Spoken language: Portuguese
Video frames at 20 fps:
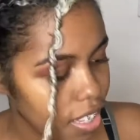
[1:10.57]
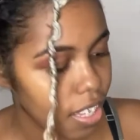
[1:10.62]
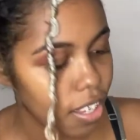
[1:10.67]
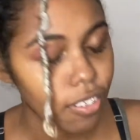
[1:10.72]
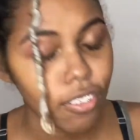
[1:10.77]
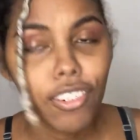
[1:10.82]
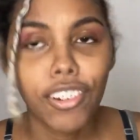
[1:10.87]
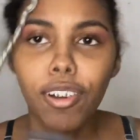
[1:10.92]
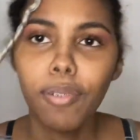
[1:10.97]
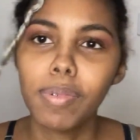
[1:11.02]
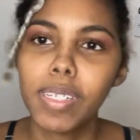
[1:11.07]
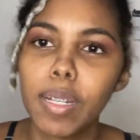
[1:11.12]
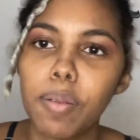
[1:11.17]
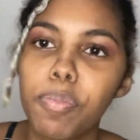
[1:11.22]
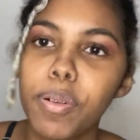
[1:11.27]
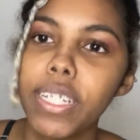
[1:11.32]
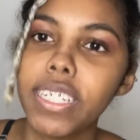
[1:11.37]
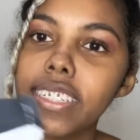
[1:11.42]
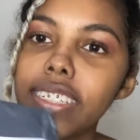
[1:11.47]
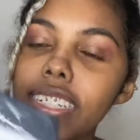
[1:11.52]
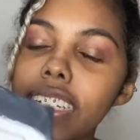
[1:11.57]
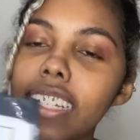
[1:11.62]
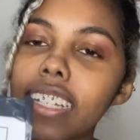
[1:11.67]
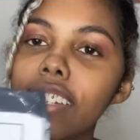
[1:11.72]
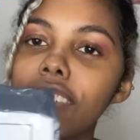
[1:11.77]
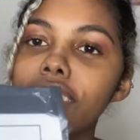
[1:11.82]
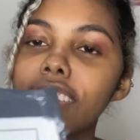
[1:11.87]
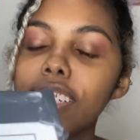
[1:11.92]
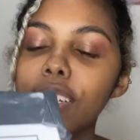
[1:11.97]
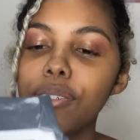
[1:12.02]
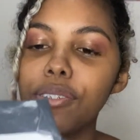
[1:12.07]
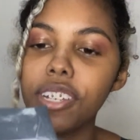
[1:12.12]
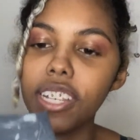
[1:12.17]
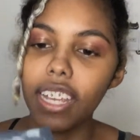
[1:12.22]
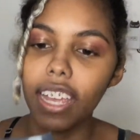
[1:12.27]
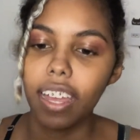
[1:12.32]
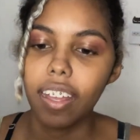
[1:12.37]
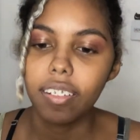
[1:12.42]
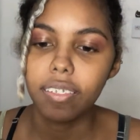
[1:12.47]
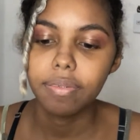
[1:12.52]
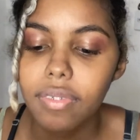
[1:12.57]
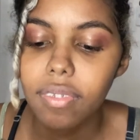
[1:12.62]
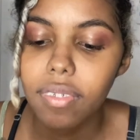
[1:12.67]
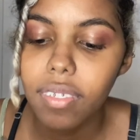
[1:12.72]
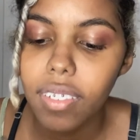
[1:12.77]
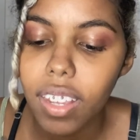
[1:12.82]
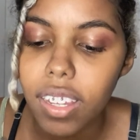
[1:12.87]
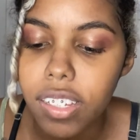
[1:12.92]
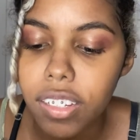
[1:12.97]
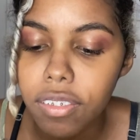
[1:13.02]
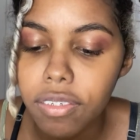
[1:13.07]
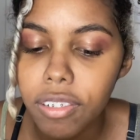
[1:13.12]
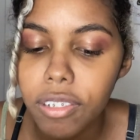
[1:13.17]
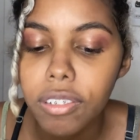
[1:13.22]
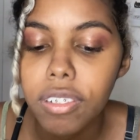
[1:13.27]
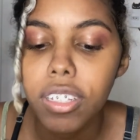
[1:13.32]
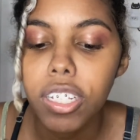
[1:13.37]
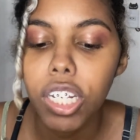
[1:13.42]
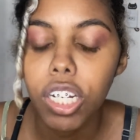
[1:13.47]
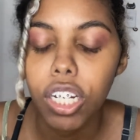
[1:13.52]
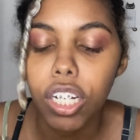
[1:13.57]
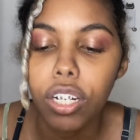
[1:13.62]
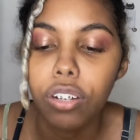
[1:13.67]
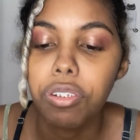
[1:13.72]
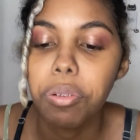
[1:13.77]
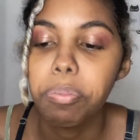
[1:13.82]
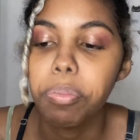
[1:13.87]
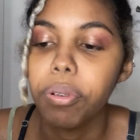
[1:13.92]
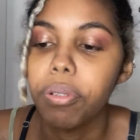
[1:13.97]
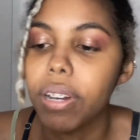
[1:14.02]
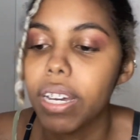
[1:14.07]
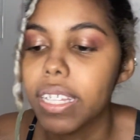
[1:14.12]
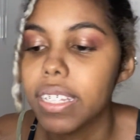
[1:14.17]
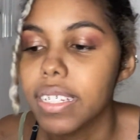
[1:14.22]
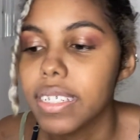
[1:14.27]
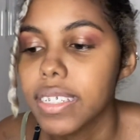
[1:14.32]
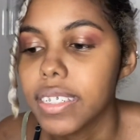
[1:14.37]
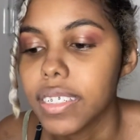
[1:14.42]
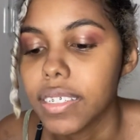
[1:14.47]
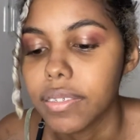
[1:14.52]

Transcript: Vou começar por esse daqui que eu sei o que é. Eu não fico tão empolgada assim.